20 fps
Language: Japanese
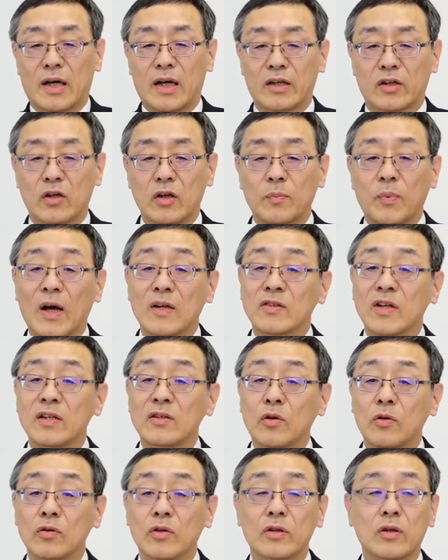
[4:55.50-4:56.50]

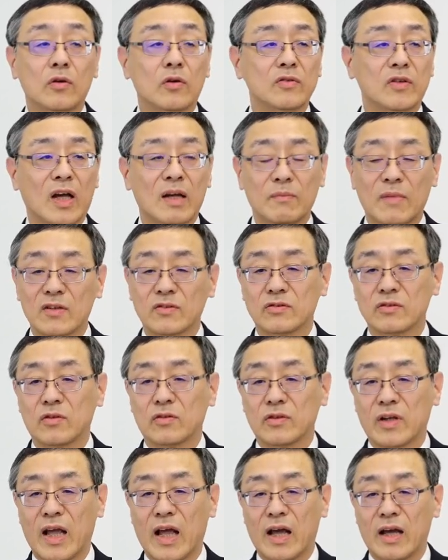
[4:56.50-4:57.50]
9%ほどでございます
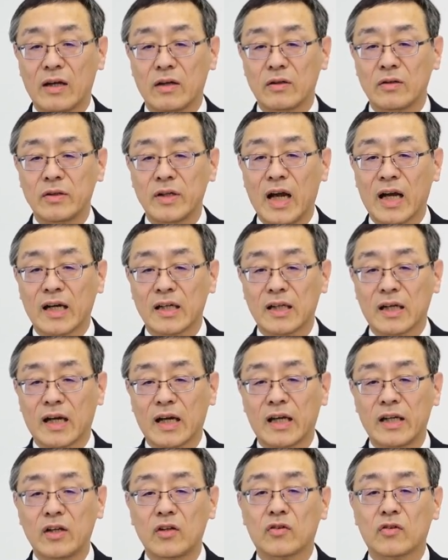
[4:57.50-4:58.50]
ので売上
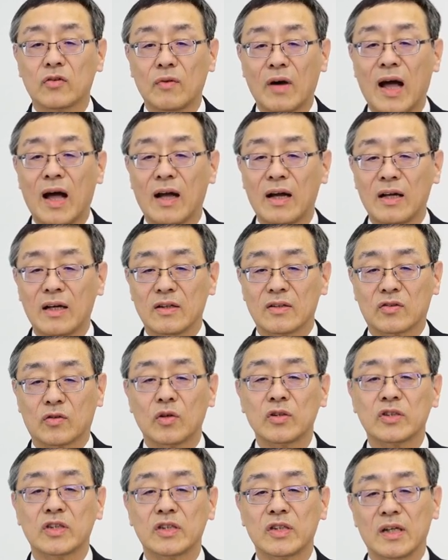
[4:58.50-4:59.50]
高比率は
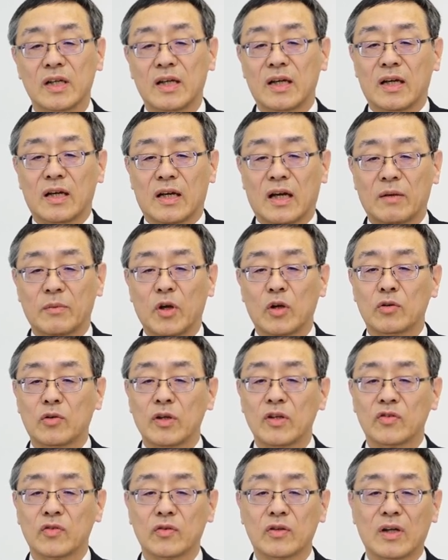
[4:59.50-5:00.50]
少し見
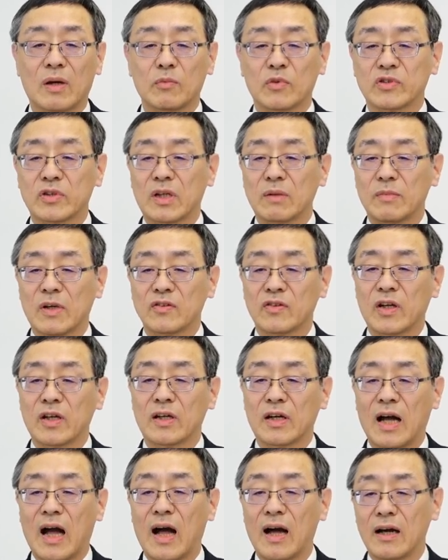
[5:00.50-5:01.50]
劣りするかもしれませ
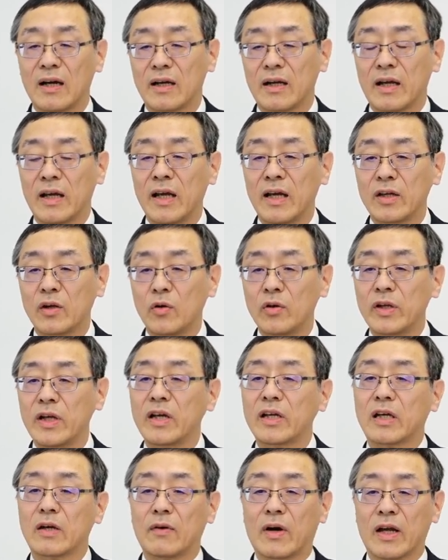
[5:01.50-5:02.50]
んが営業利
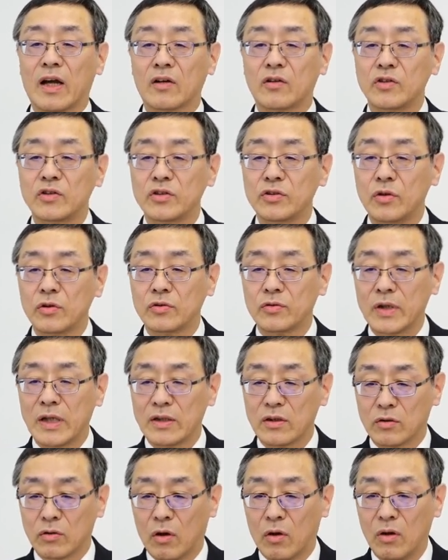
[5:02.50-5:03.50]
益は110億
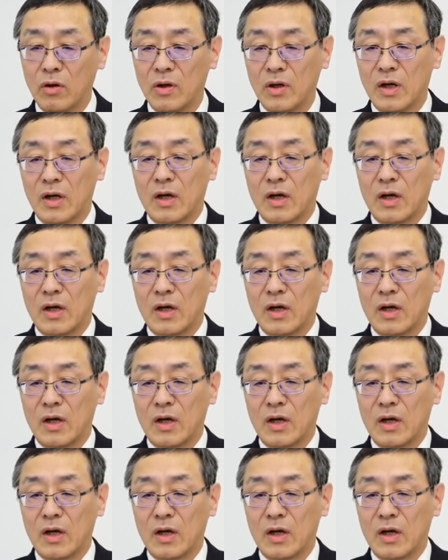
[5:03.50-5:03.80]
円と